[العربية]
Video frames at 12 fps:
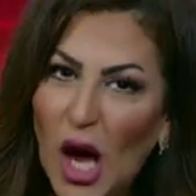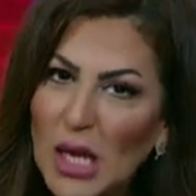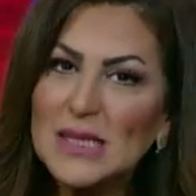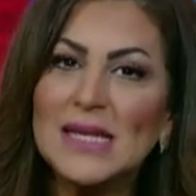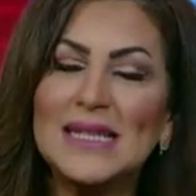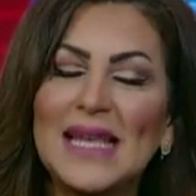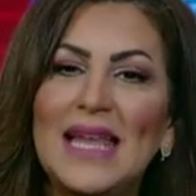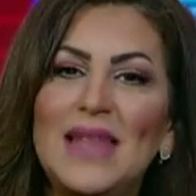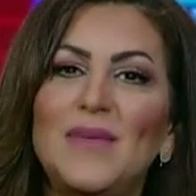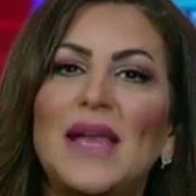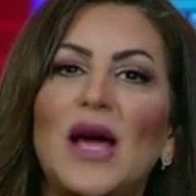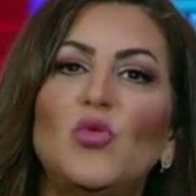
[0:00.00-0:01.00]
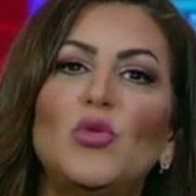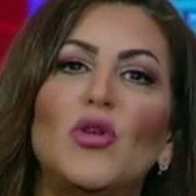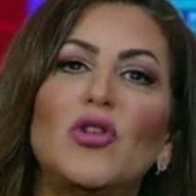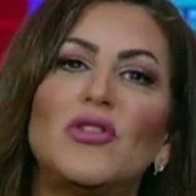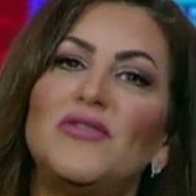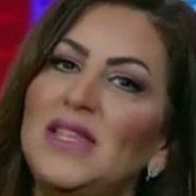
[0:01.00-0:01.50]
حصلت غالبا أول
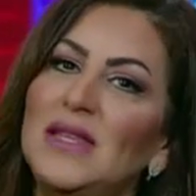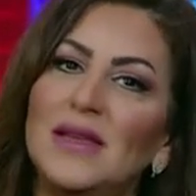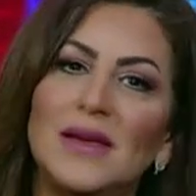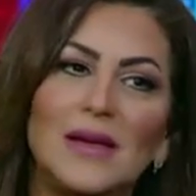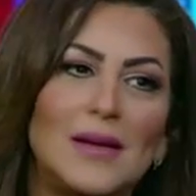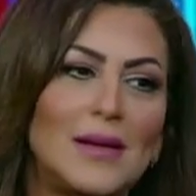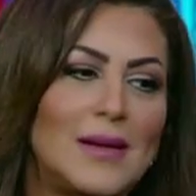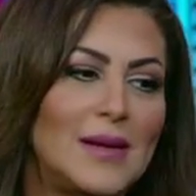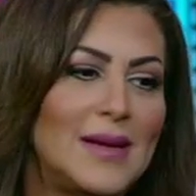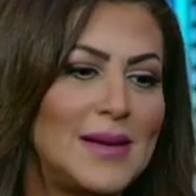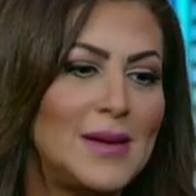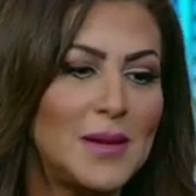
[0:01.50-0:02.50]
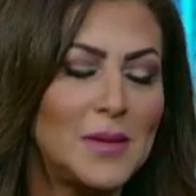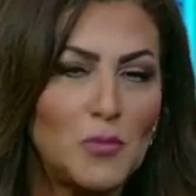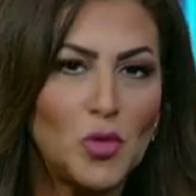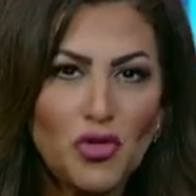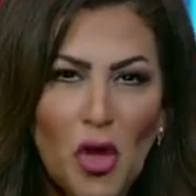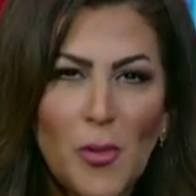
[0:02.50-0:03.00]
مرة في
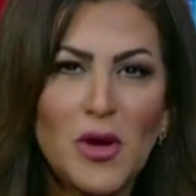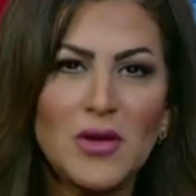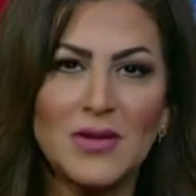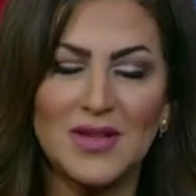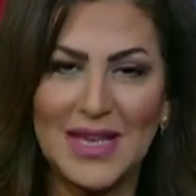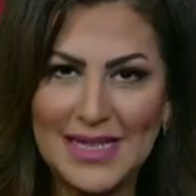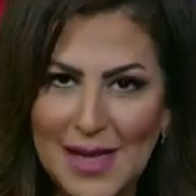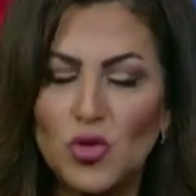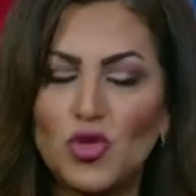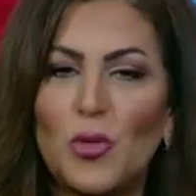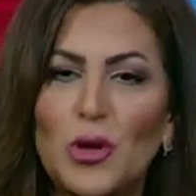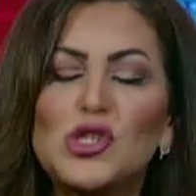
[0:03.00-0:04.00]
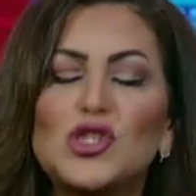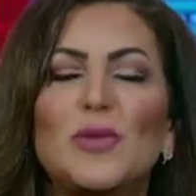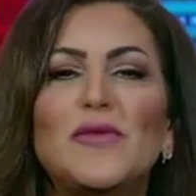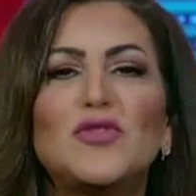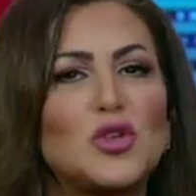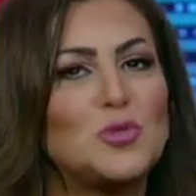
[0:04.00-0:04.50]
المؤتمر إحدى مؤتمرات
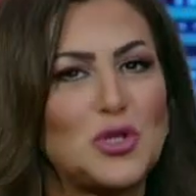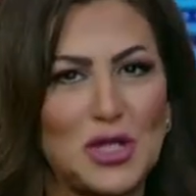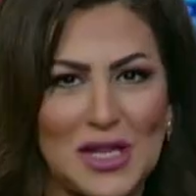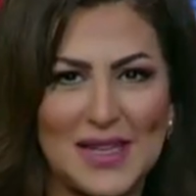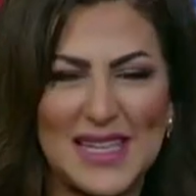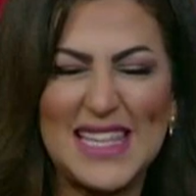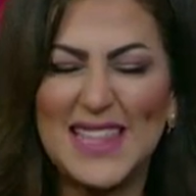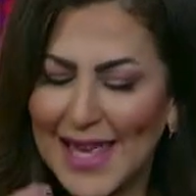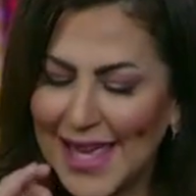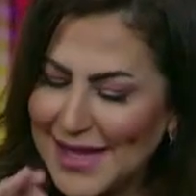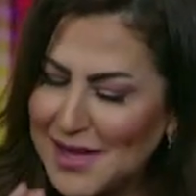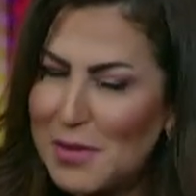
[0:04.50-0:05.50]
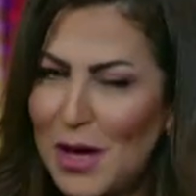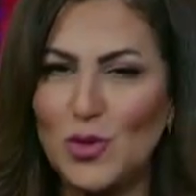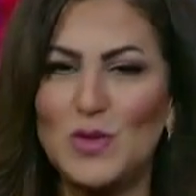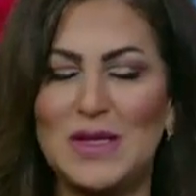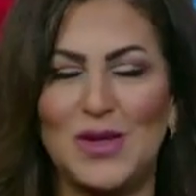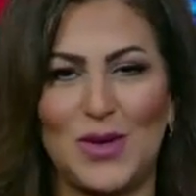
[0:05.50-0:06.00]
الشباب في شرم الشيخ إذا كانت
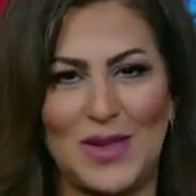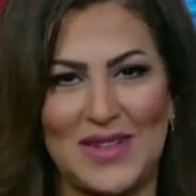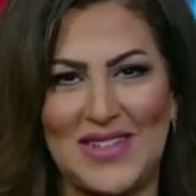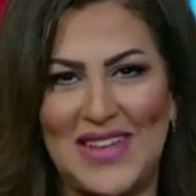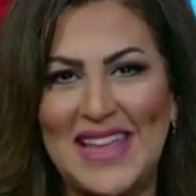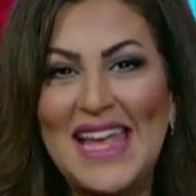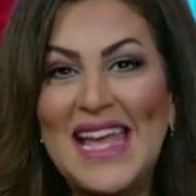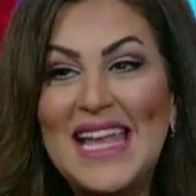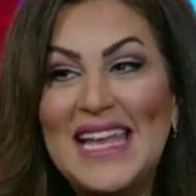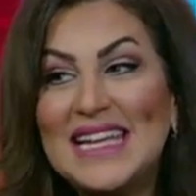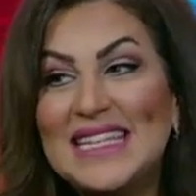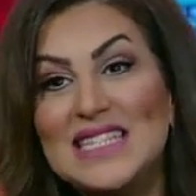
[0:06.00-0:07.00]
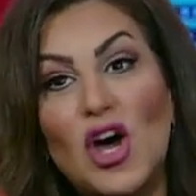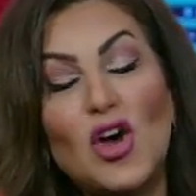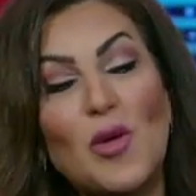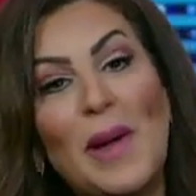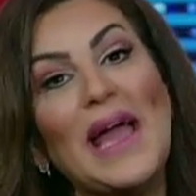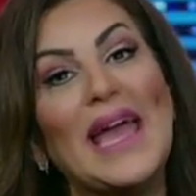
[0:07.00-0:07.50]
معلومتي دقيقة الحقيقه لكن دي
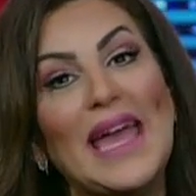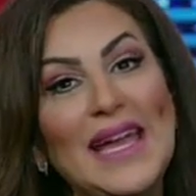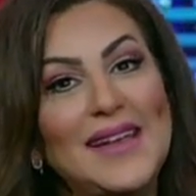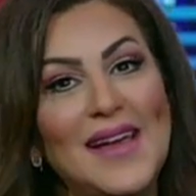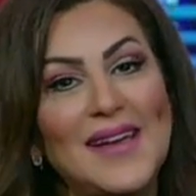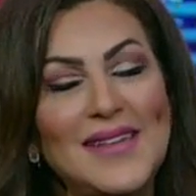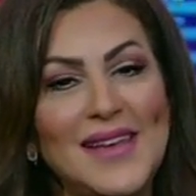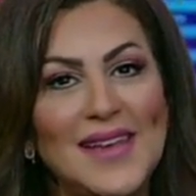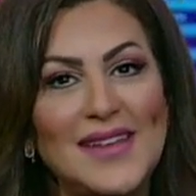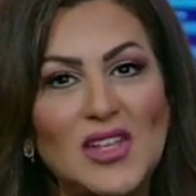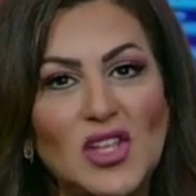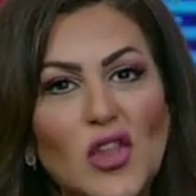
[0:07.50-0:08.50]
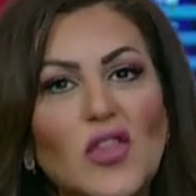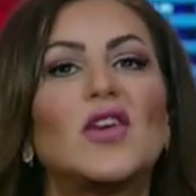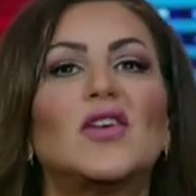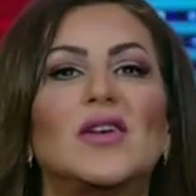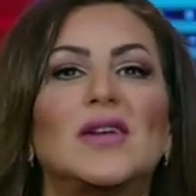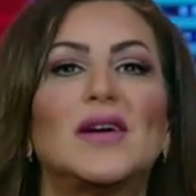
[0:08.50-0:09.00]
اقرب حاجه احنا
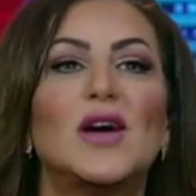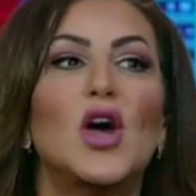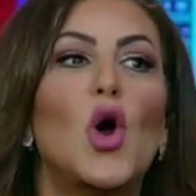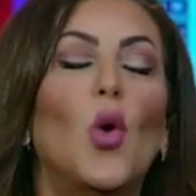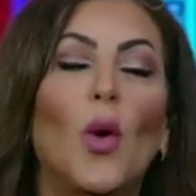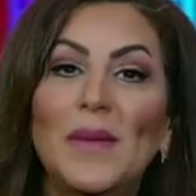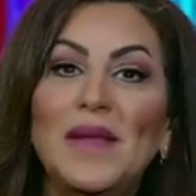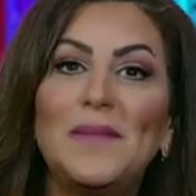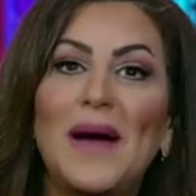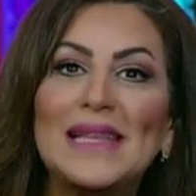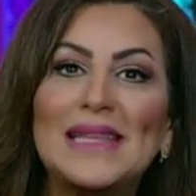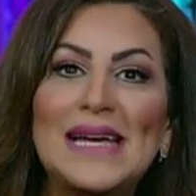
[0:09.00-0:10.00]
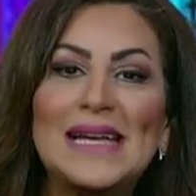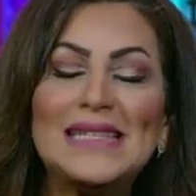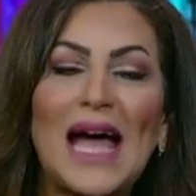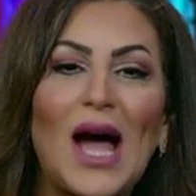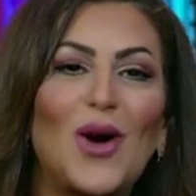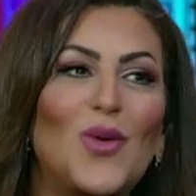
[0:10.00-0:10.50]
نتذكرها ومن بعدها
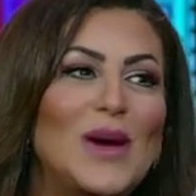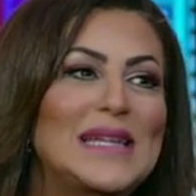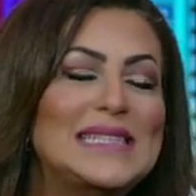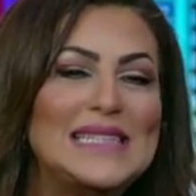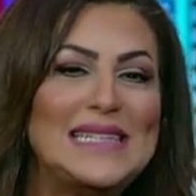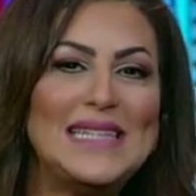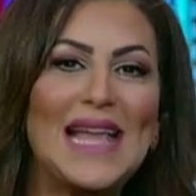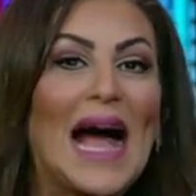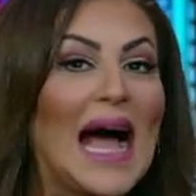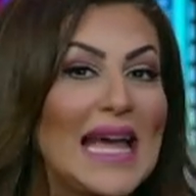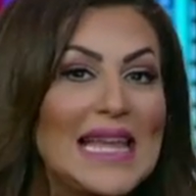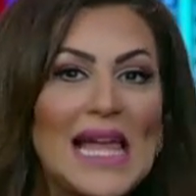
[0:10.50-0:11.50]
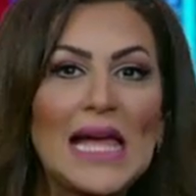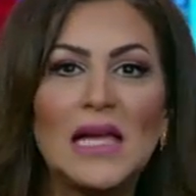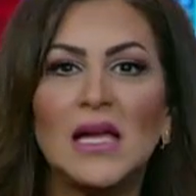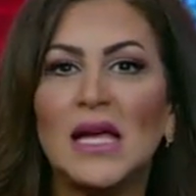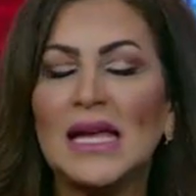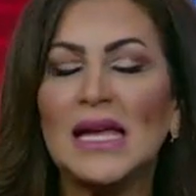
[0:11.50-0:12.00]
تحولت الى عاده
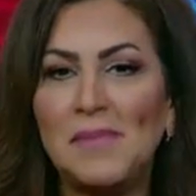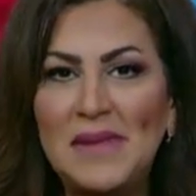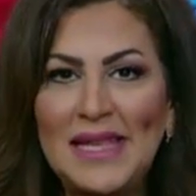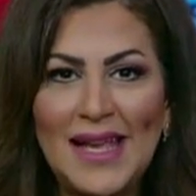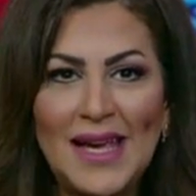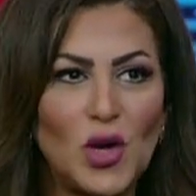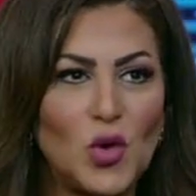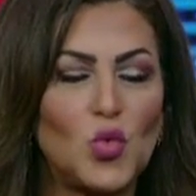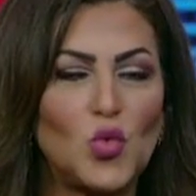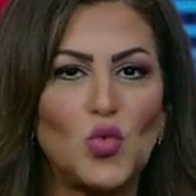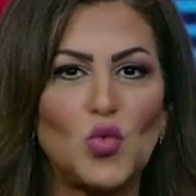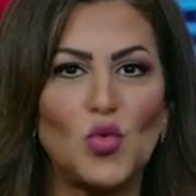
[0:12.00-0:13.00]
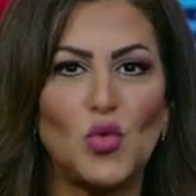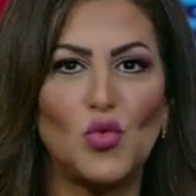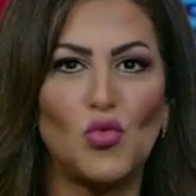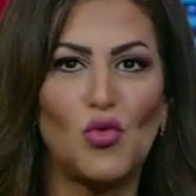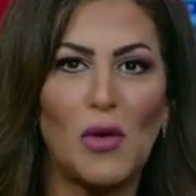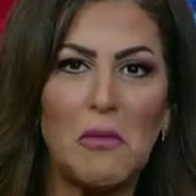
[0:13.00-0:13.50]
جميله
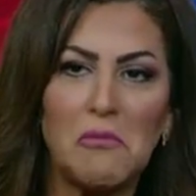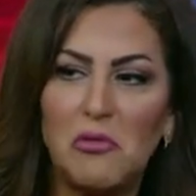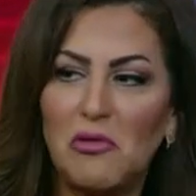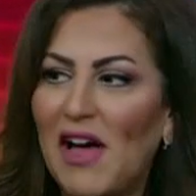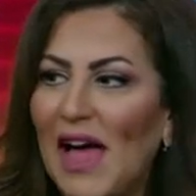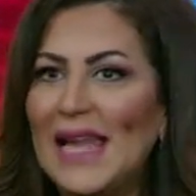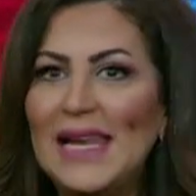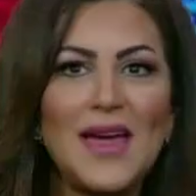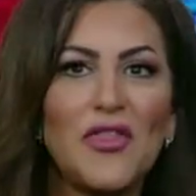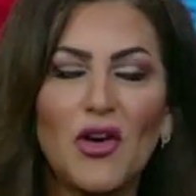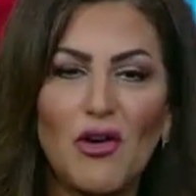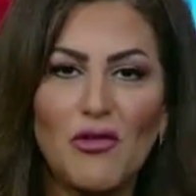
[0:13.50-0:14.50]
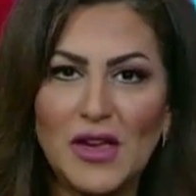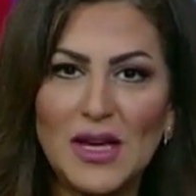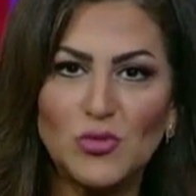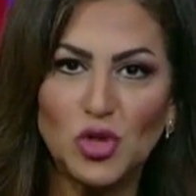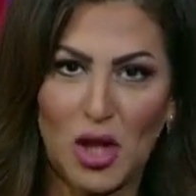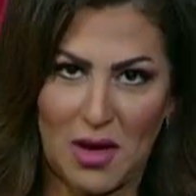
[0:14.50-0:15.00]
وفعاليه
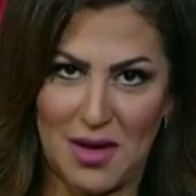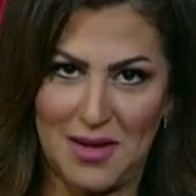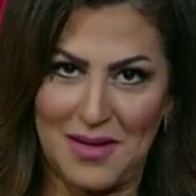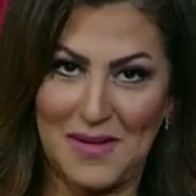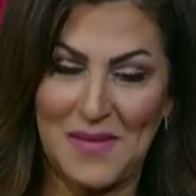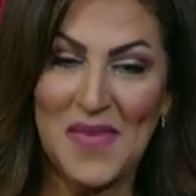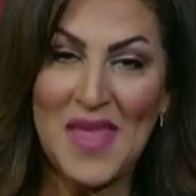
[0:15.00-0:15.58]
ثقافيه متكرره.